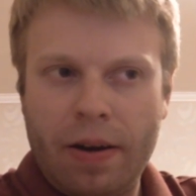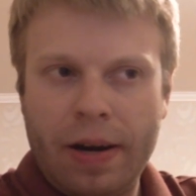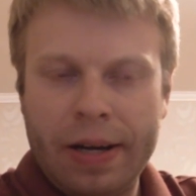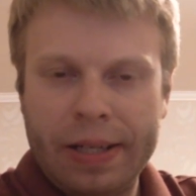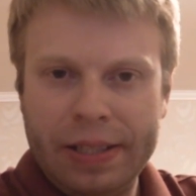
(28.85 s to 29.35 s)

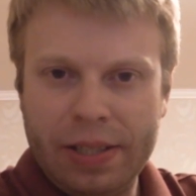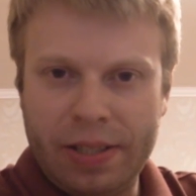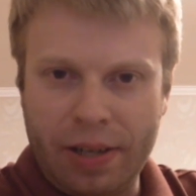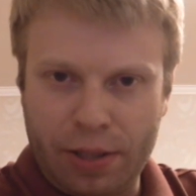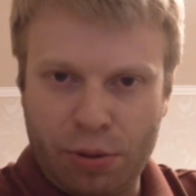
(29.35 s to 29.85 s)

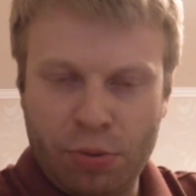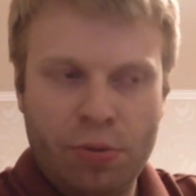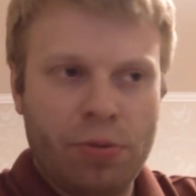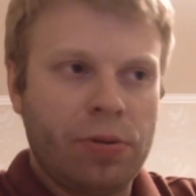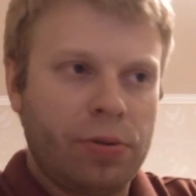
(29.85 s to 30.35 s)

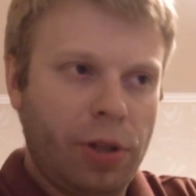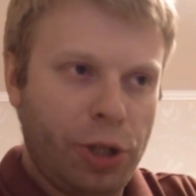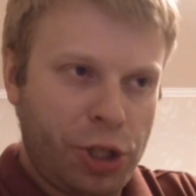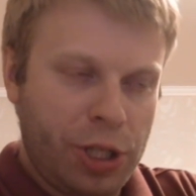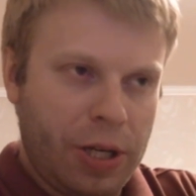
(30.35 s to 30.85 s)
организацию
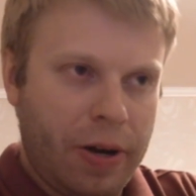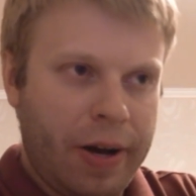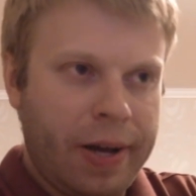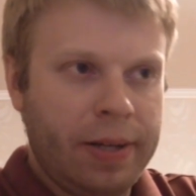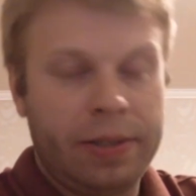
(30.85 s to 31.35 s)

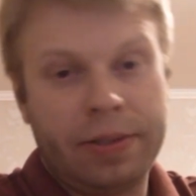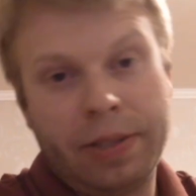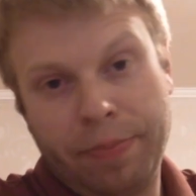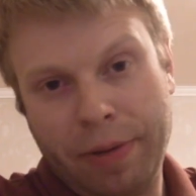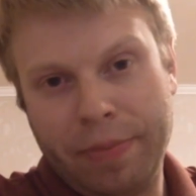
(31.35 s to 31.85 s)
должника,
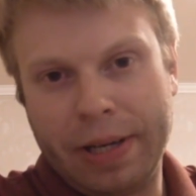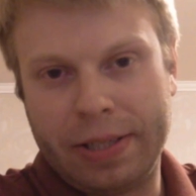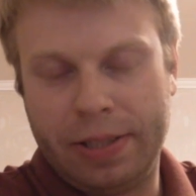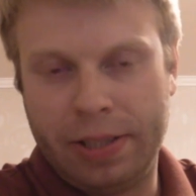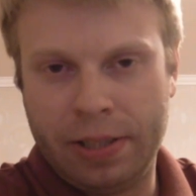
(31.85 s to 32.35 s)
например,
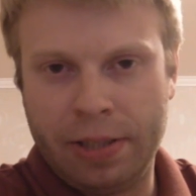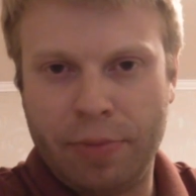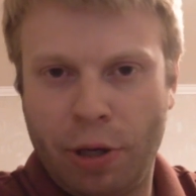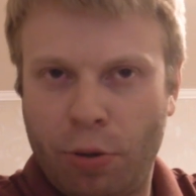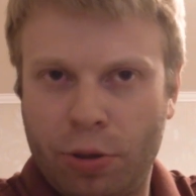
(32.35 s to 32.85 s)
с
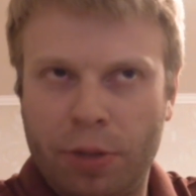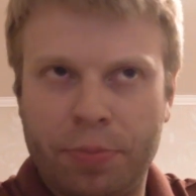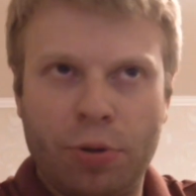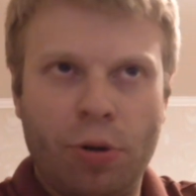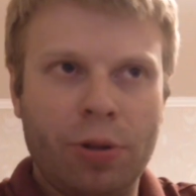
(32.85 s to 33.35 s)

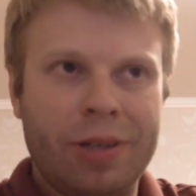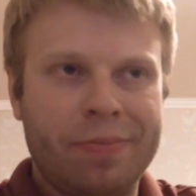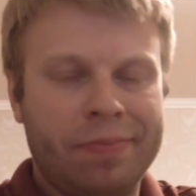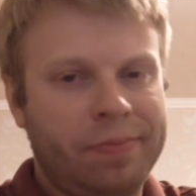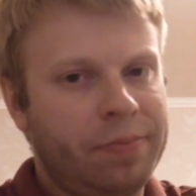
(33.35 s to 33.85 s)
10-миллионным
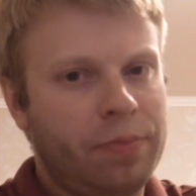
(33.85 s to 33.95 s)
долгом,